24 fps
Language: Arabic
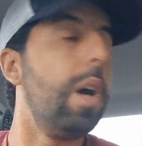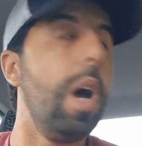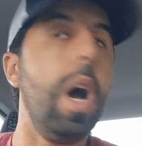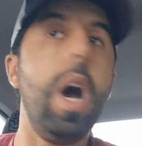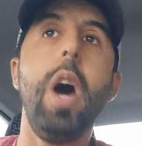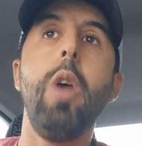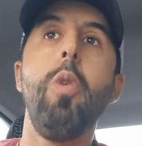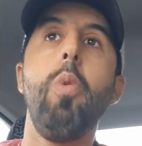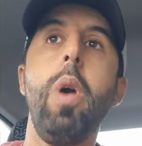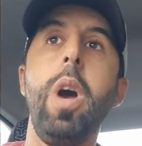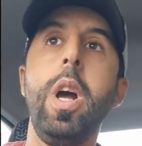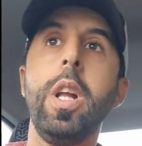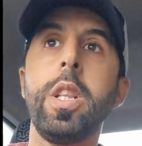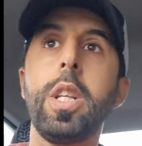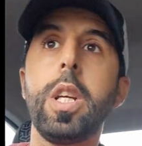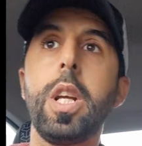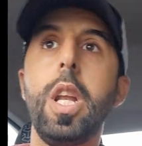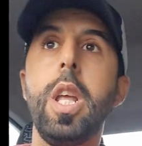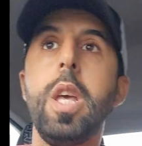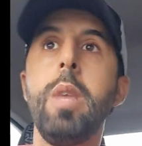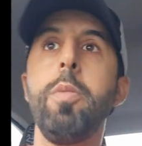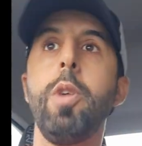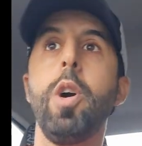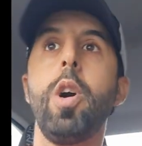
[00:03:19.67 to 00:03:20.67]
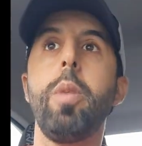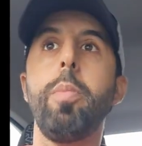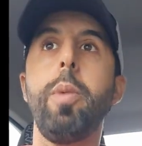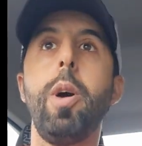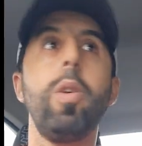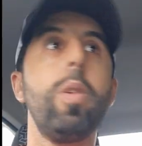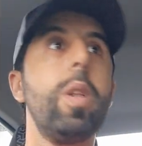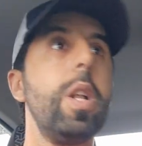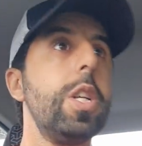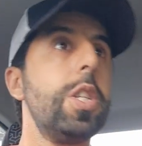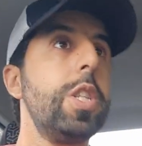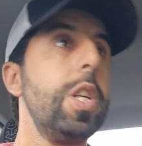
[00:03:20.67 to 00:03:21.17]
ها هو عندك ال
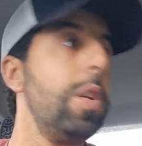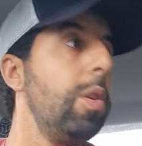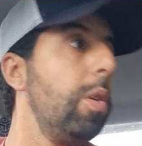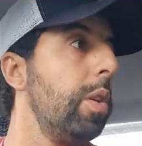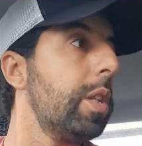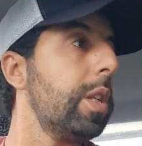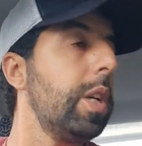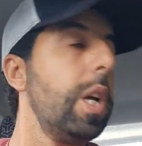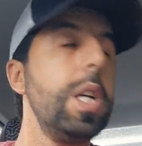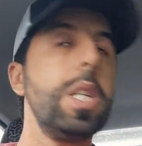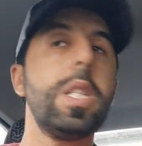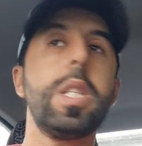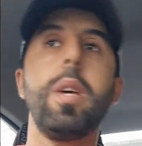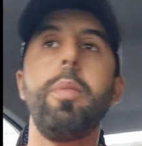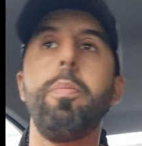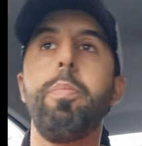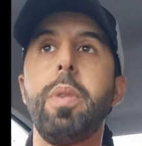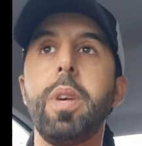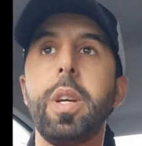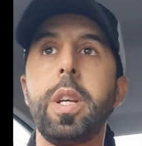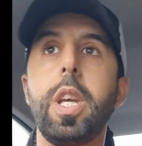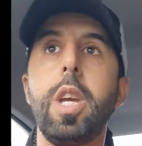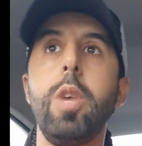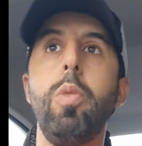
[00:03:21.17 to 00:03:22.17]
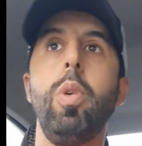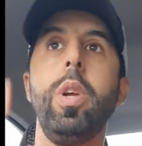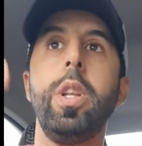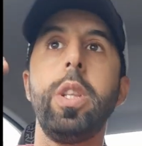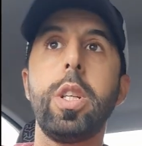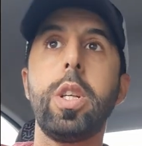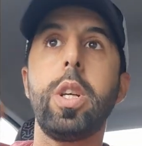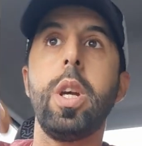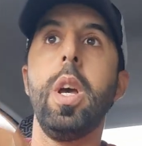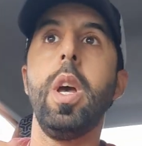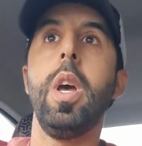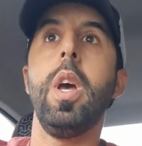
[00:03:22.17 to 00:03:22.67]
134 وعندك حساب بنكي
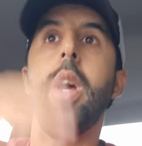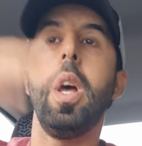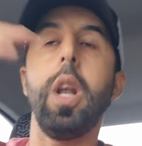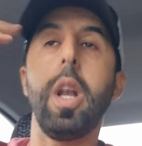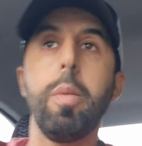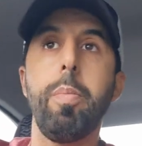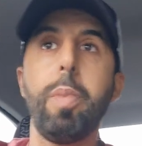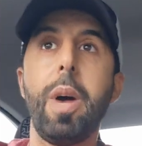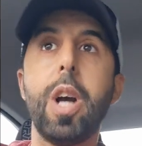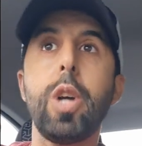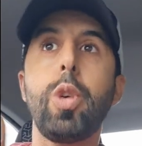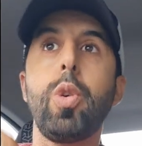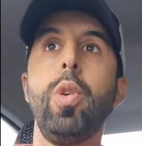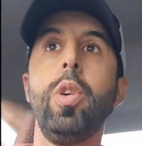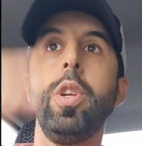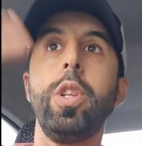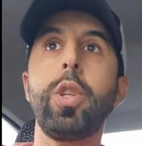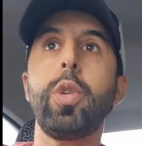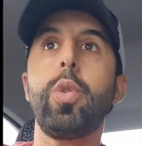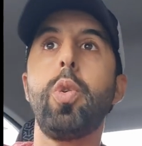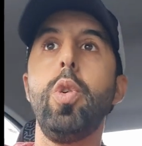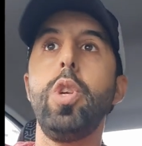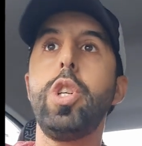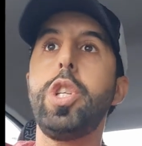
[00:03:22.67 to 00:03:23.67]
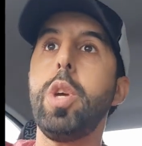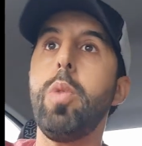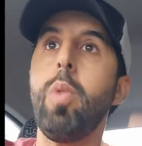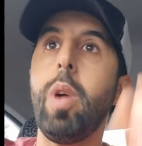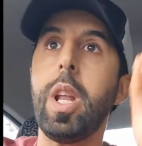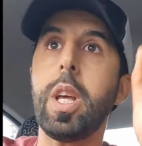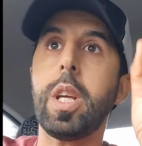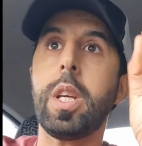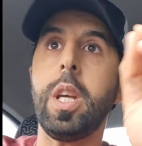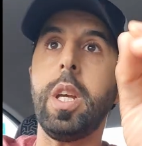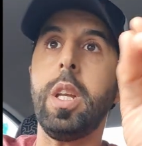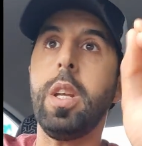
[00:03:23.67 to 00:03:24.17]
وعندك الباك وعندك شيء
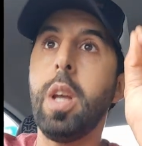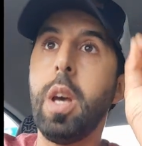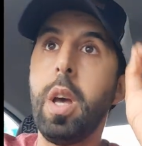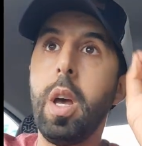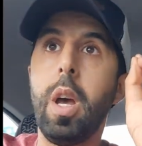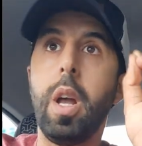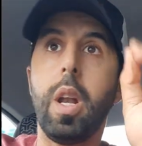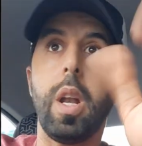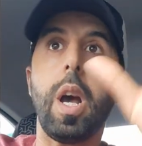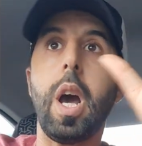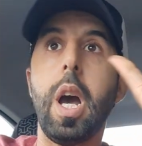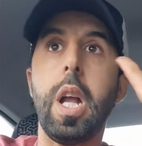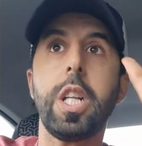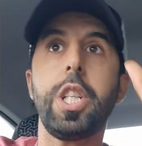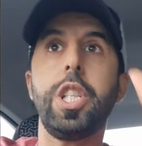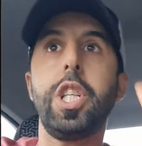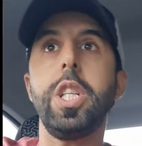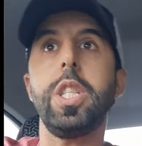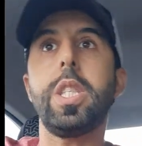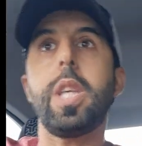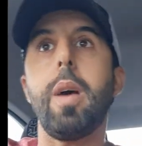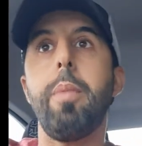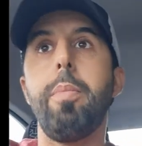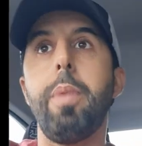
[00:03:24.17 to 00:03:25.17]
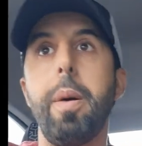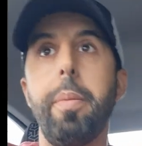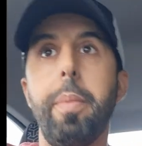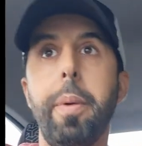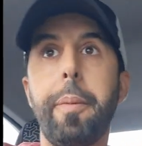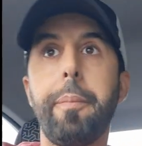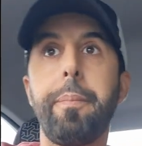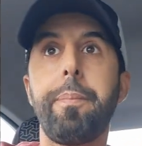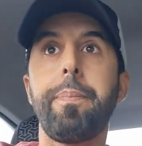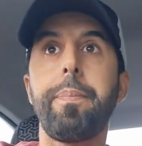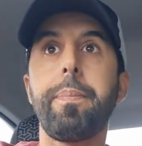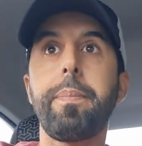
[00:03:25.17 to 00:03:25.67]
ولكن لقى لك شي سبب
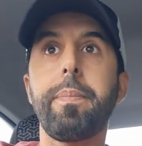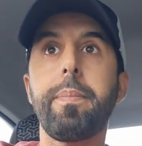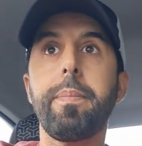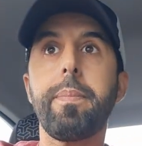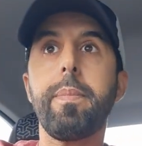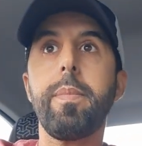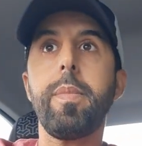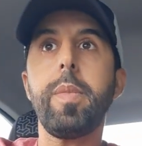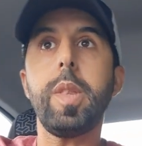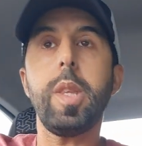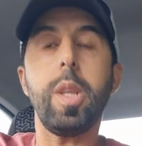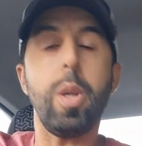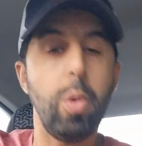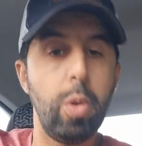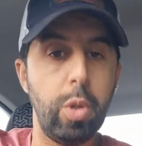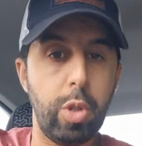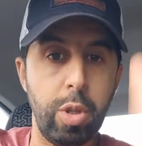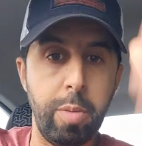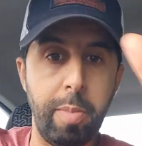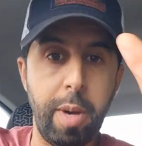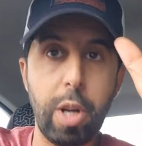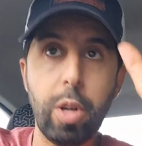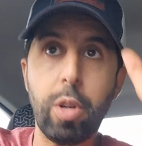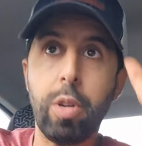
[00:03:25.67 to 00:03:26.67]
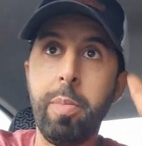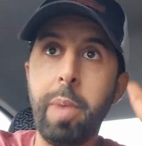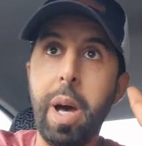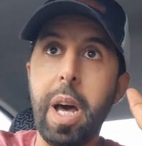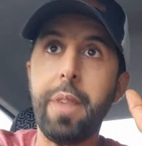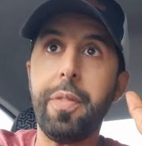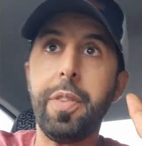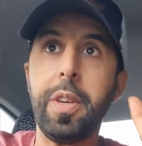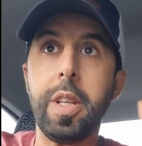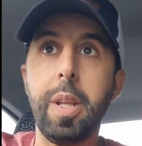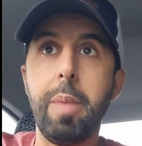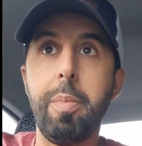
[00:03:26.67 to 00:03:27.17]
انتم راكم
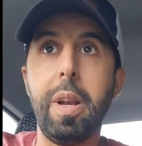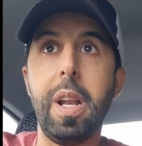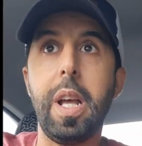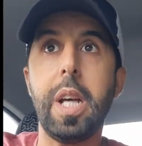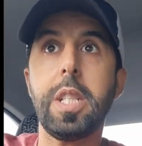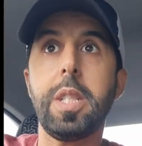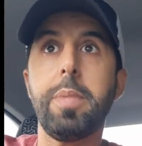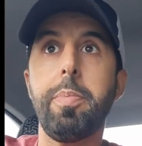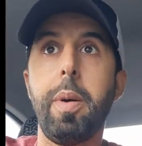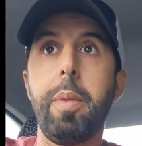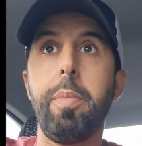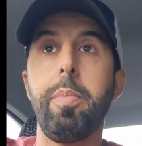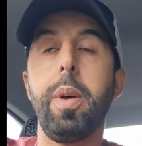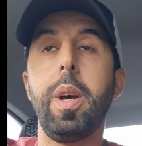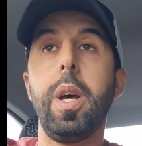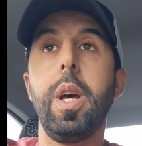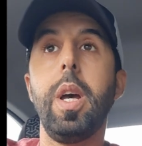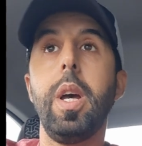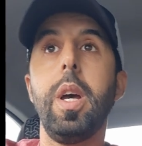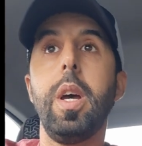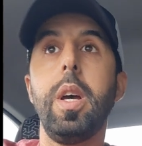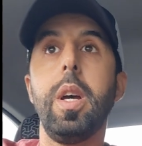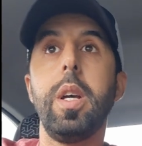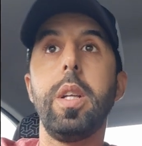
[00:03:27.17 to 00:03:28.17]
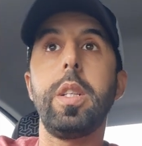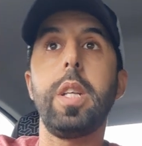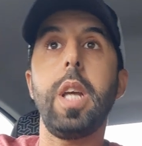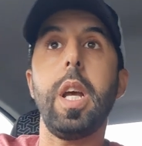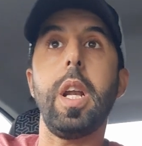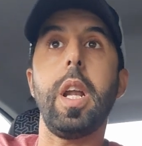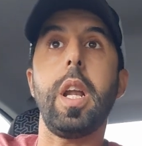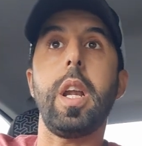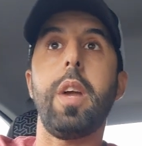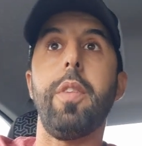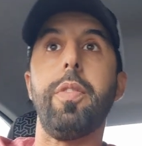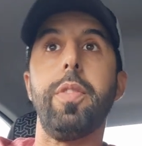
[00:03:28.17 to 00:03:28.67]
عارفين دابا الاسباب
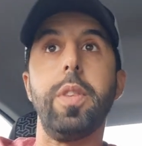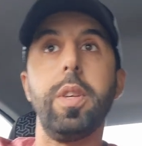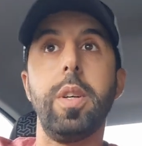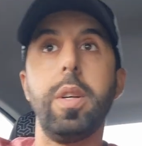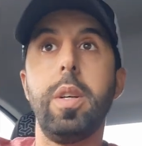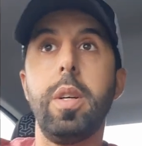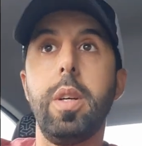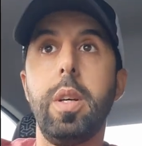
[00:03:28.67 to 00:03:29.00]
ديال الرفض